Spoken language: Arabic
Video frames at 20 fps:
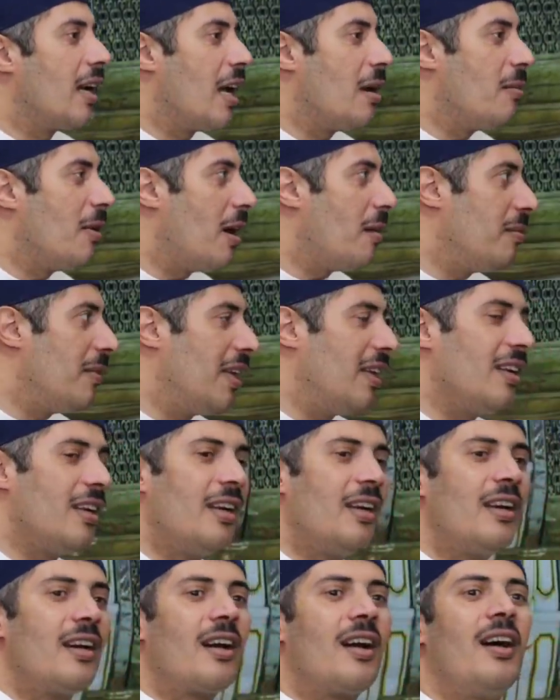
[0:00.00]
جايبها منين
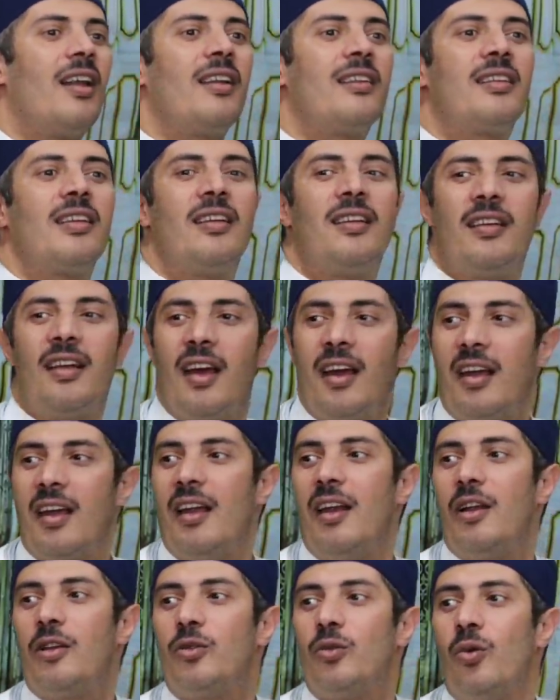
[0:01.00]
قالت إنك
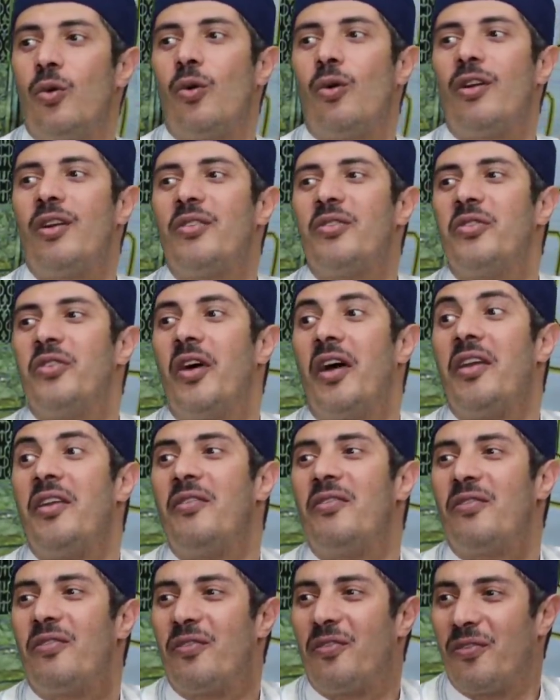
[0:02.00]
تقري
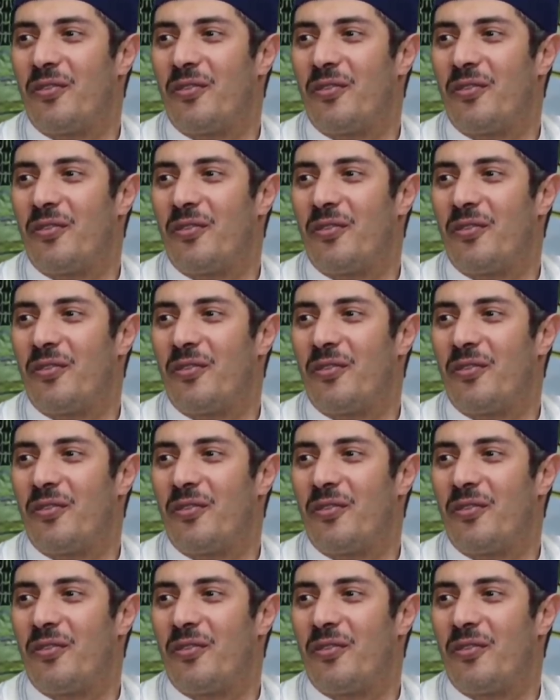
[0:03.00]
الضيف